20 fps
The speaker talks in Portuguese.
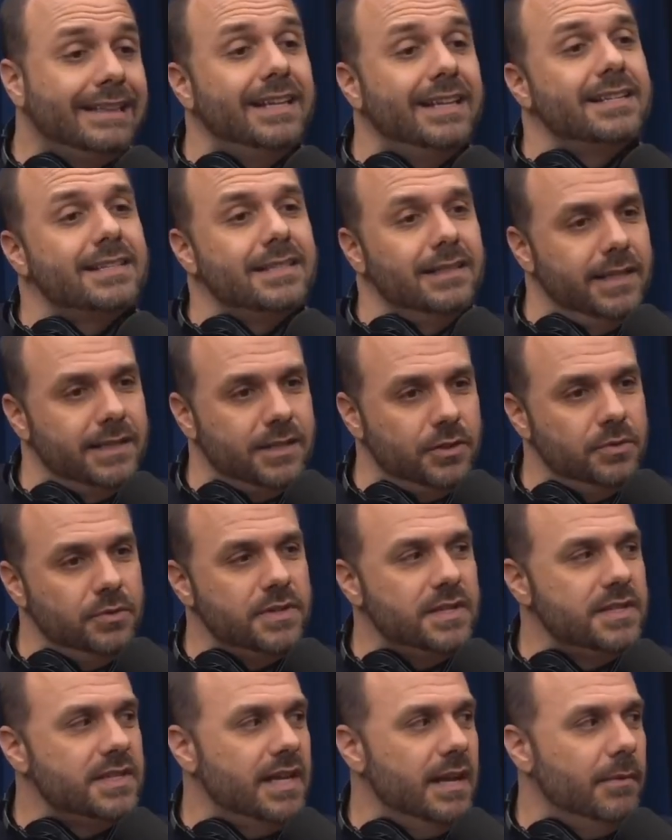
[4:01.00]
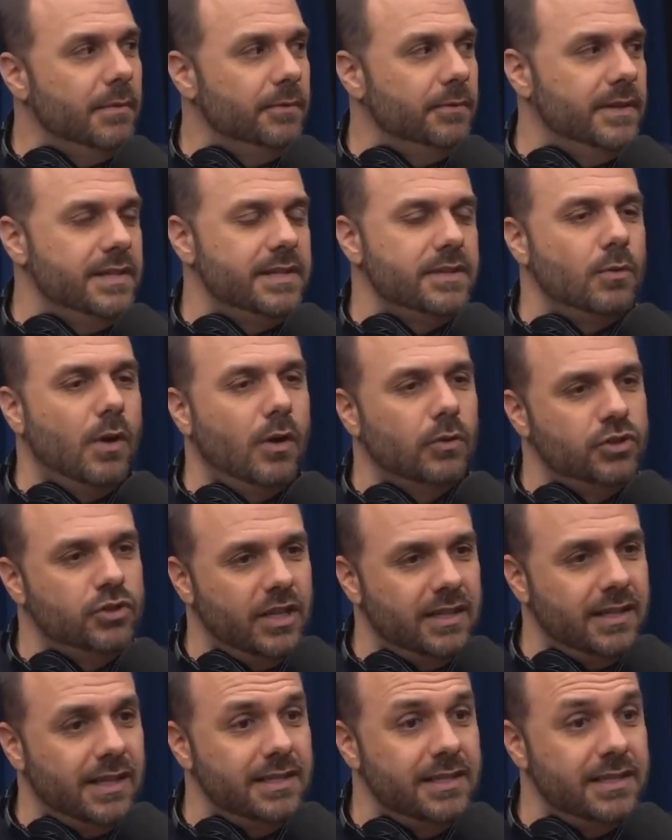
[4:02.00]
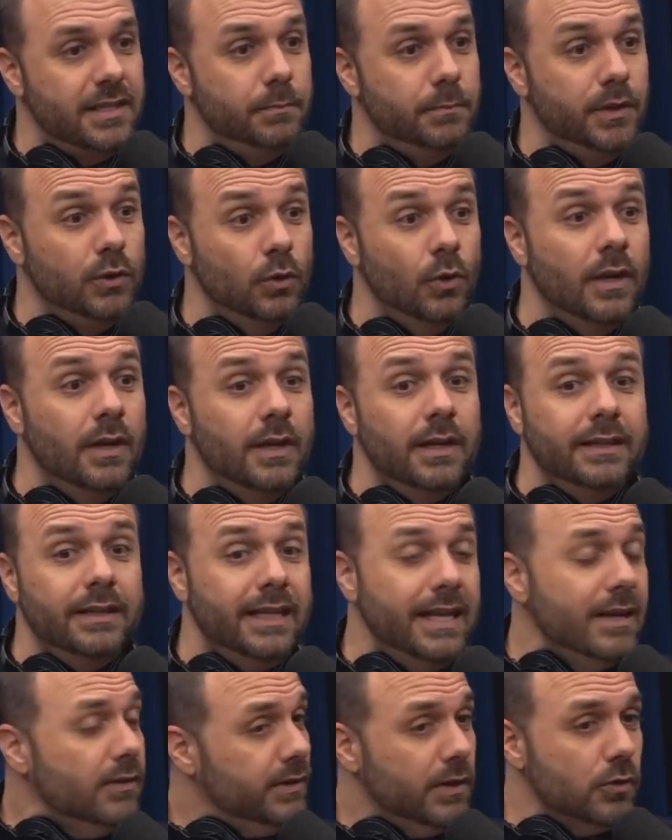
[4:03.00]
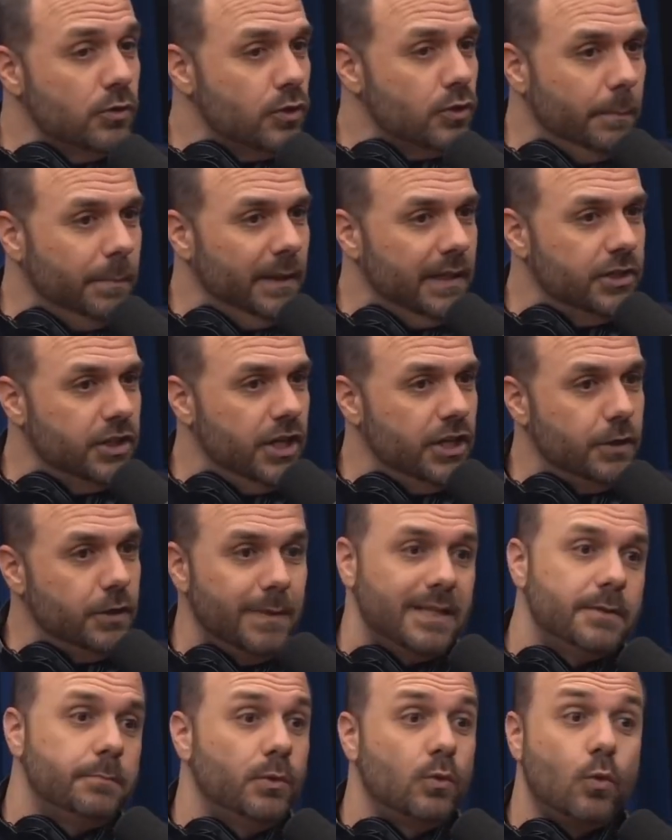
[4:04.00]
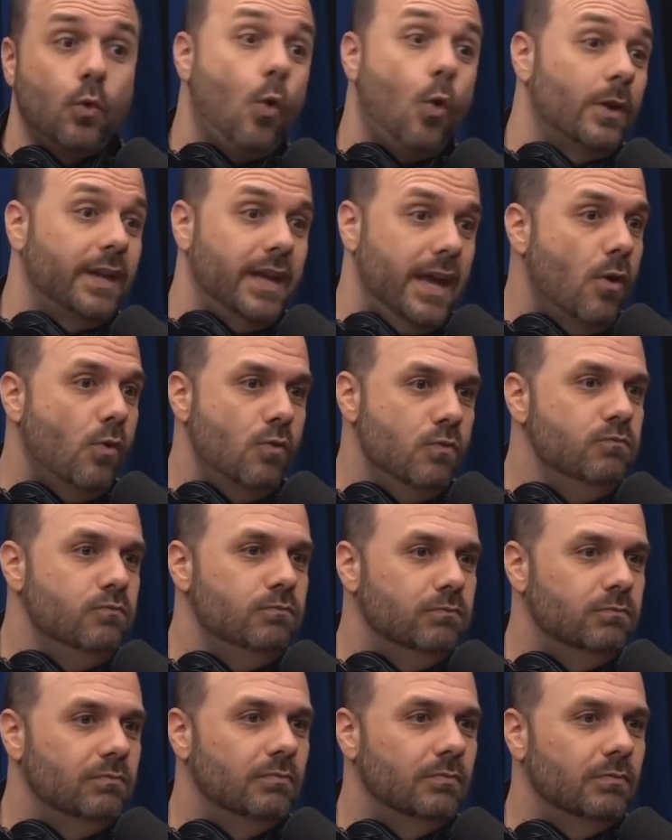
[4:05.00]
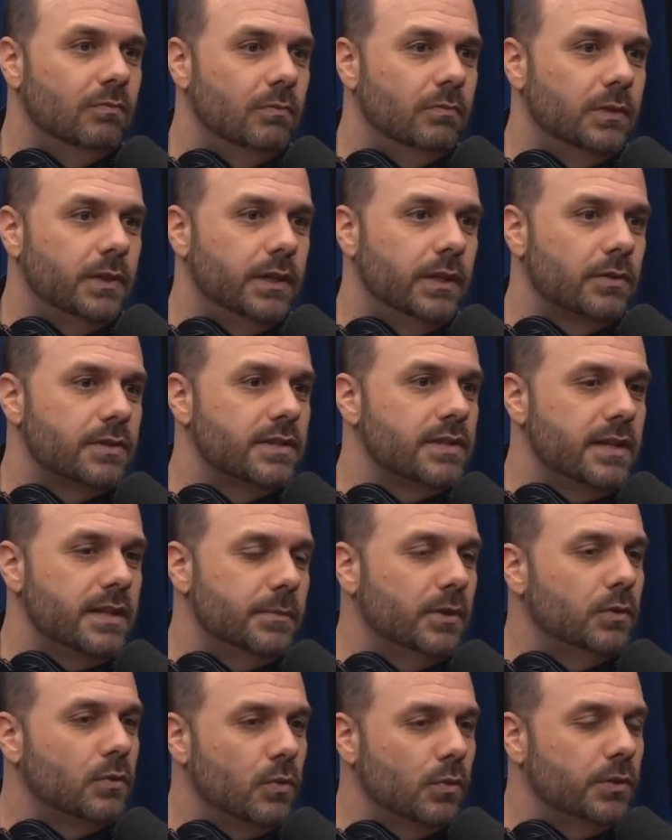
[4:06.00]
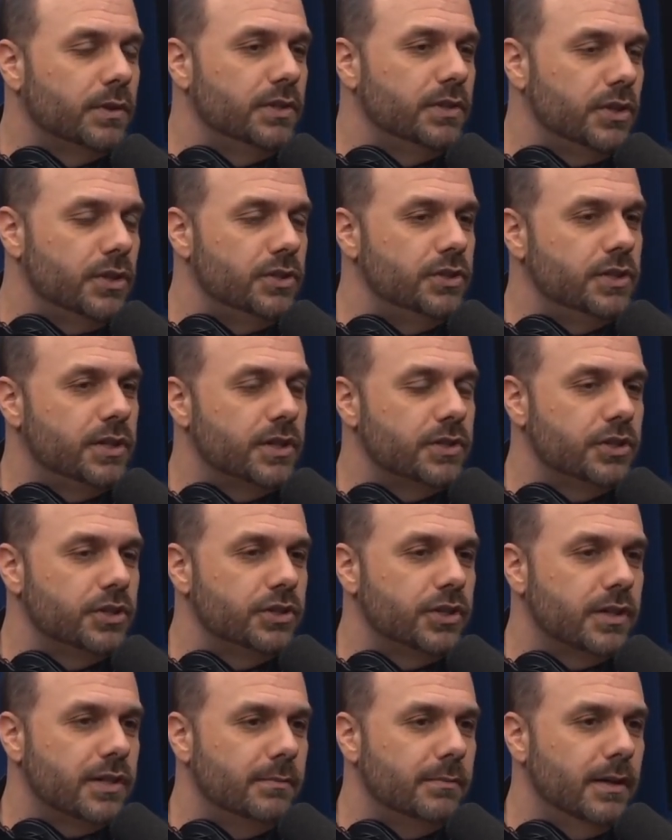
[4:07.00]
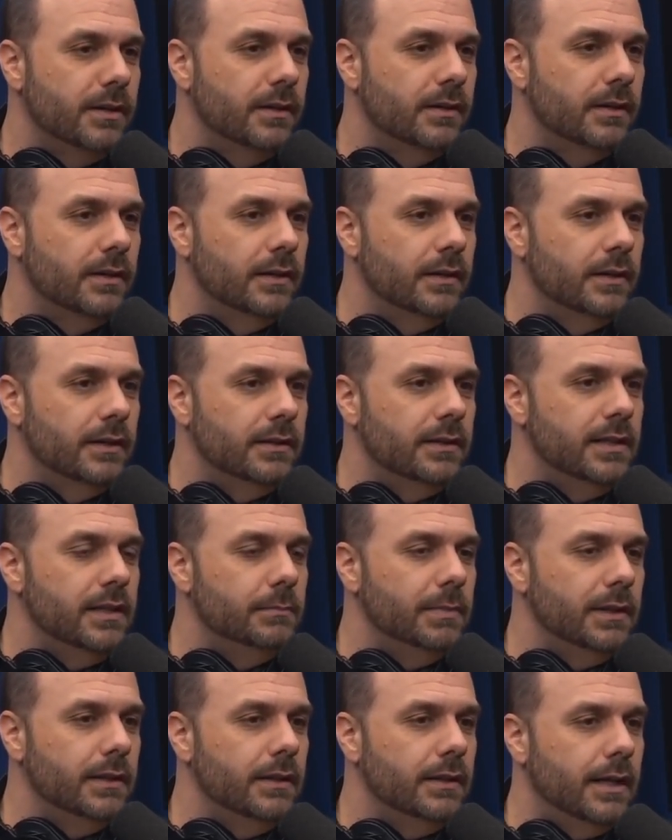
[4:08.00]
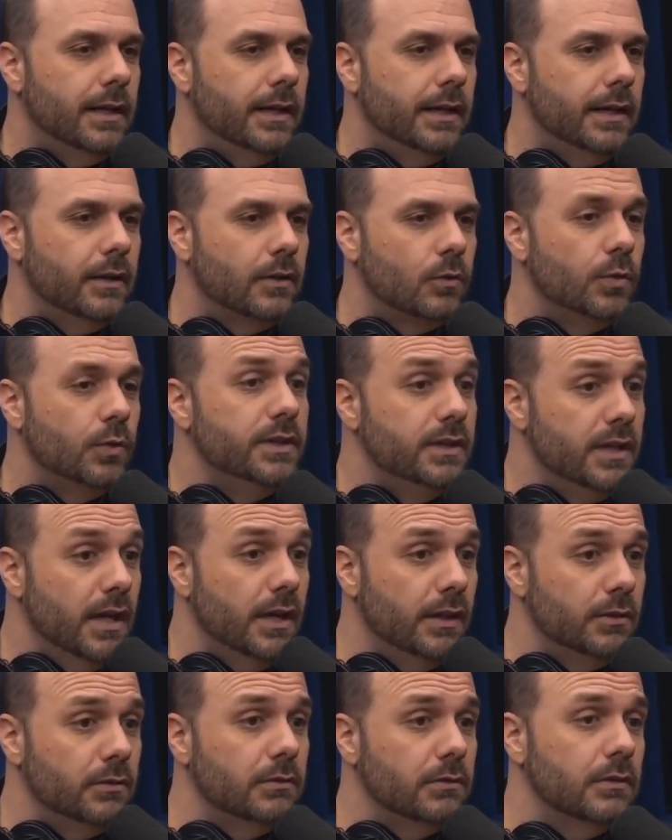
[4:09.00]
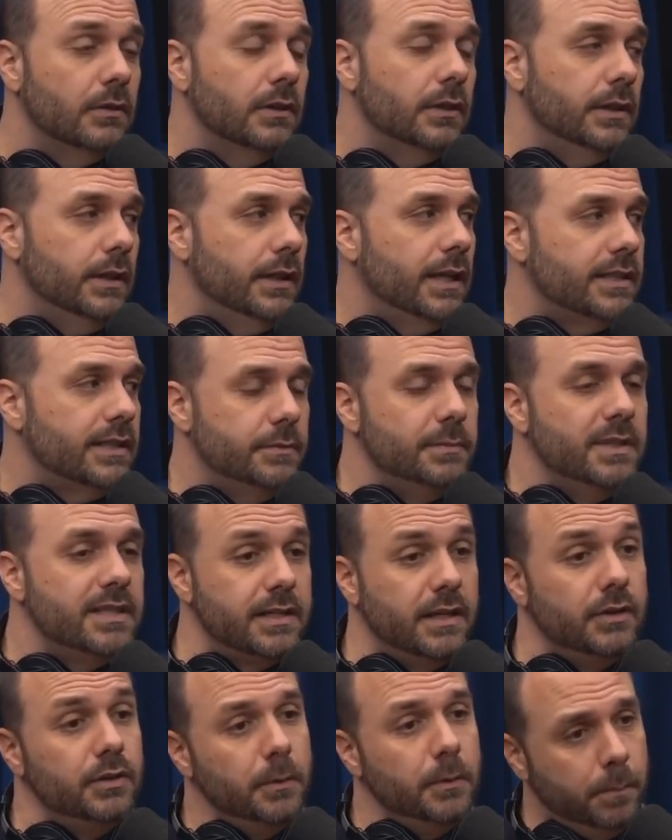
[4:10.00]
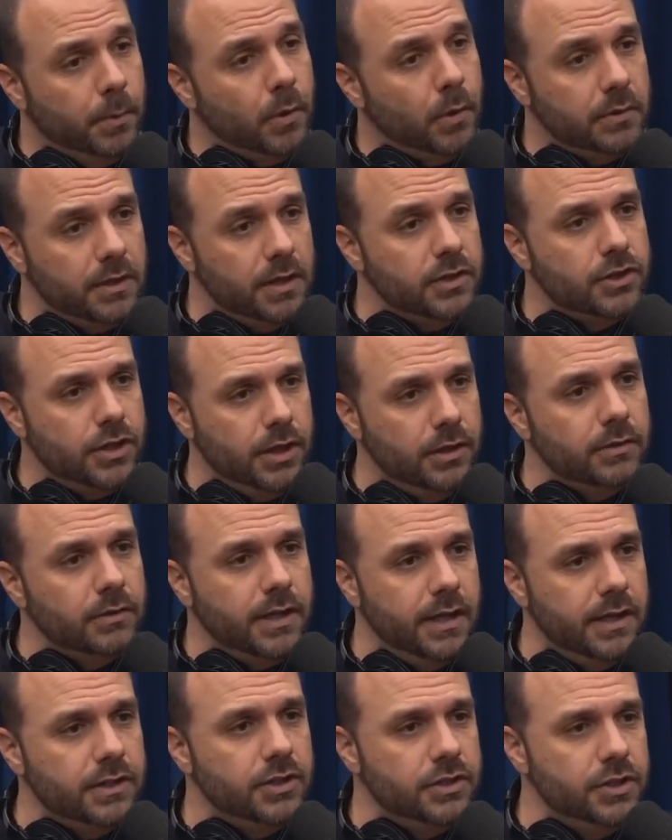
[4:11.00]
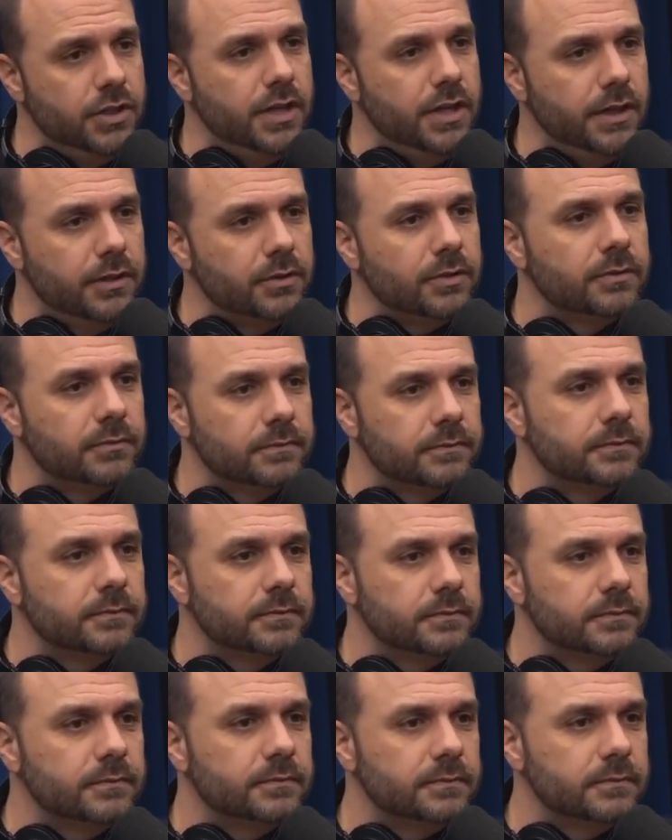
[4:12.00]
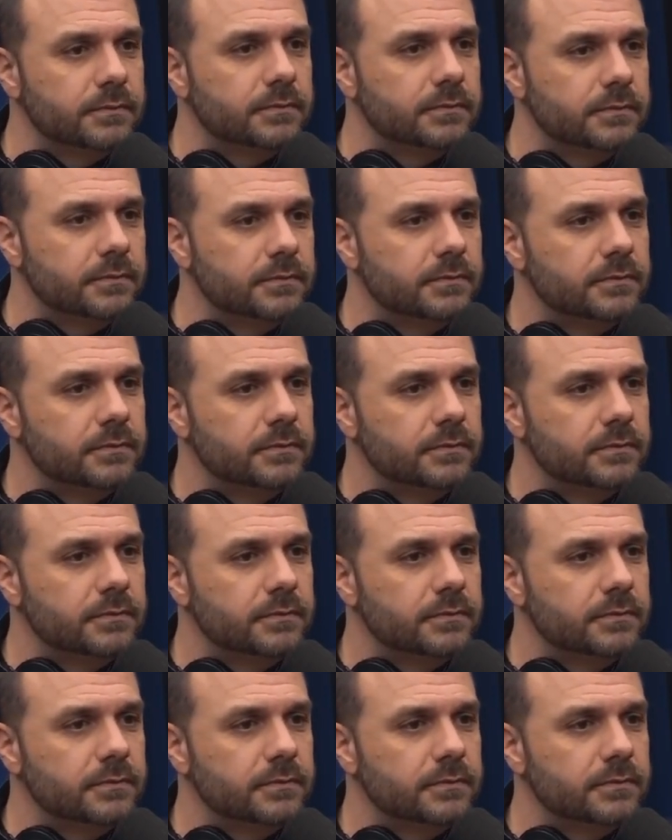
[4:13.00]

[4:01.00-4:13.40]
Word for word: esse lance do sistema, ver se o áudio já está distribuído, nem, não só pela gente, mas por qualquer um. Que é o sistema do Content ID que a gente acaba dribla, é, cuidando e administrando e protegendo quem é de direito. Isso é algo que eu queria ter